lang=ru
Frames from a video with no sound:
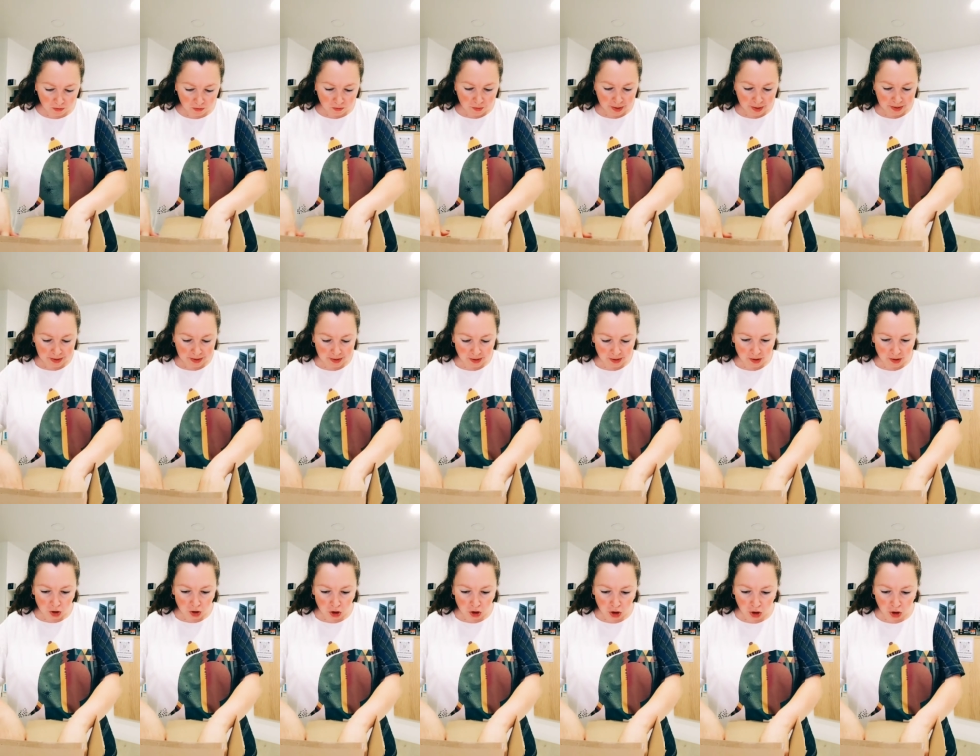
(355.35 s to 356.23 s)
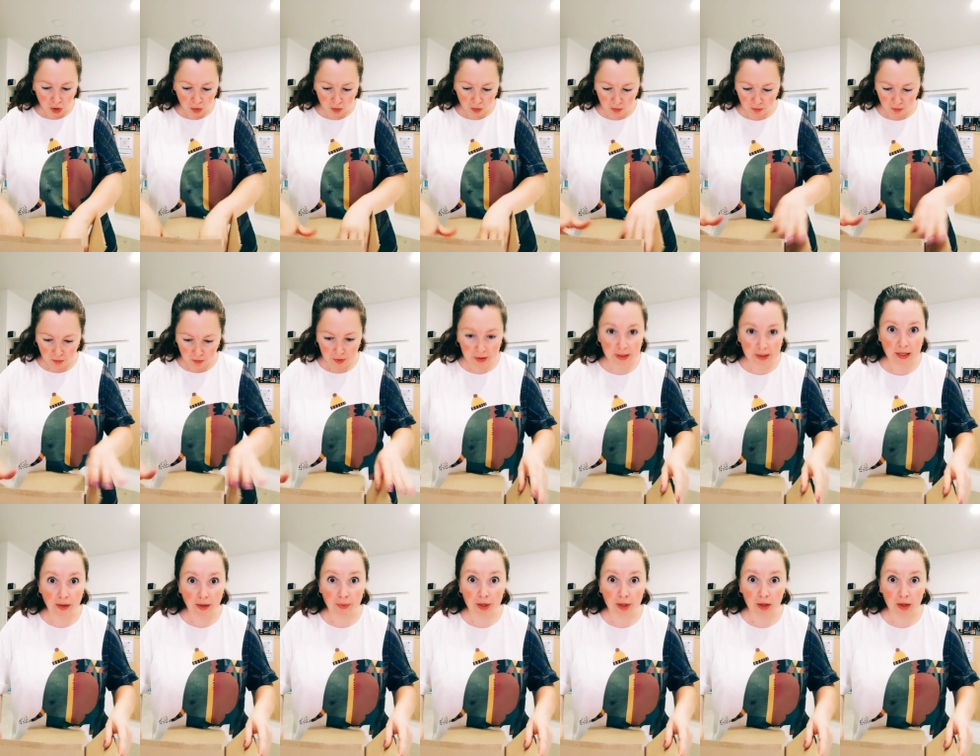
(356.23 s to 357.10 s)
посылочку
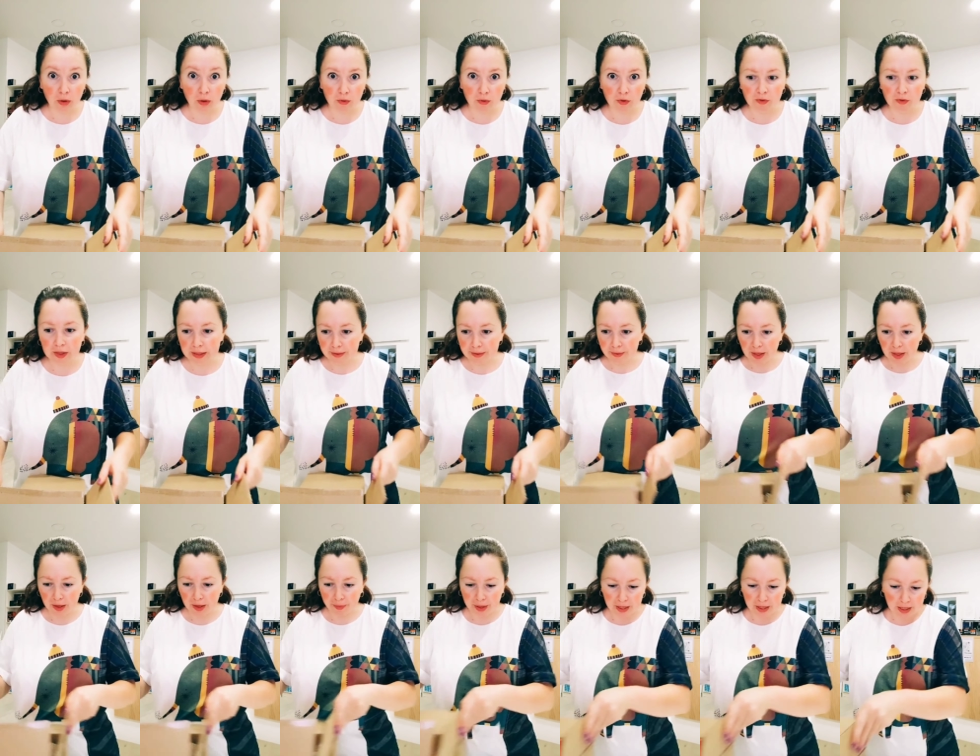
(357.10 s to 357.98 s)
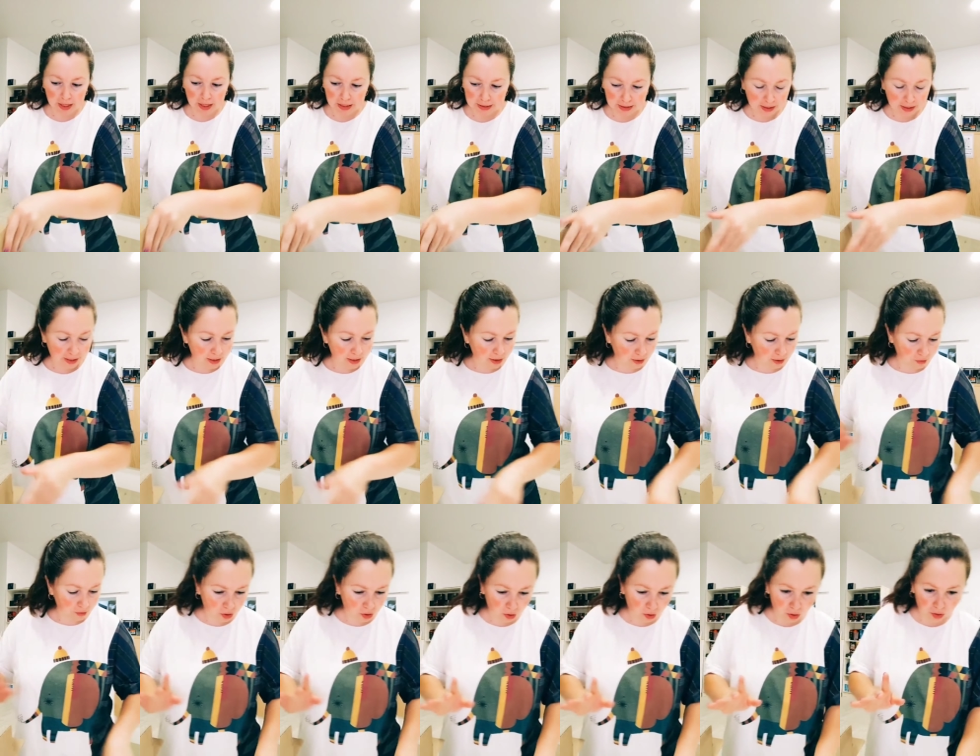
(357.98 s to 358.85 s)
запаковывать. Так, пока отстранила
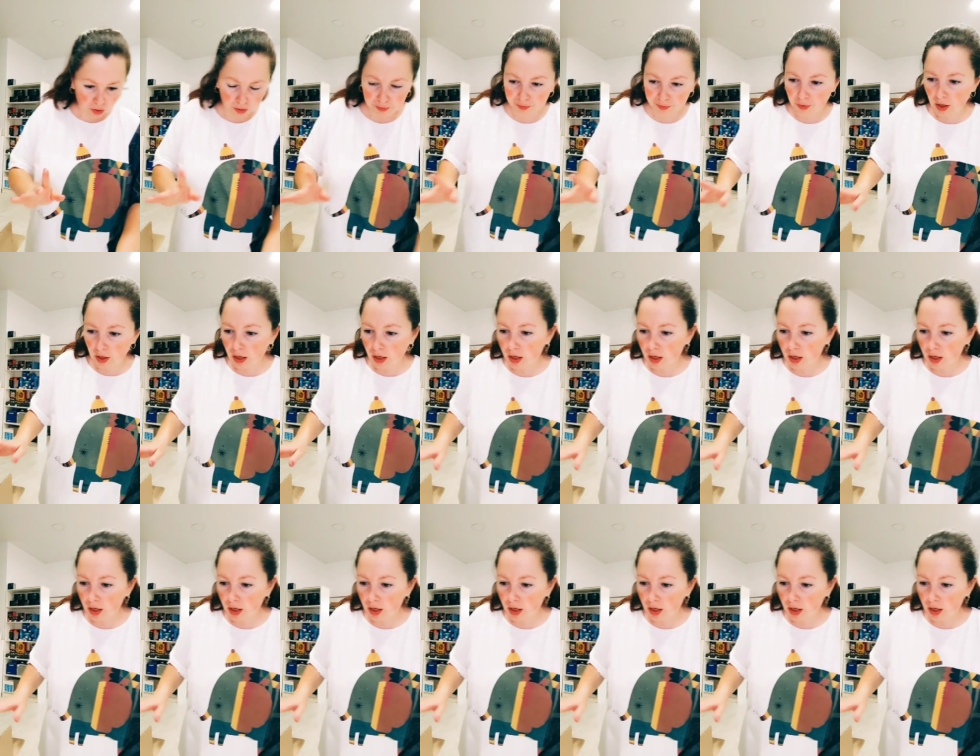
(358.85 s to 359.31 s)
в сторону.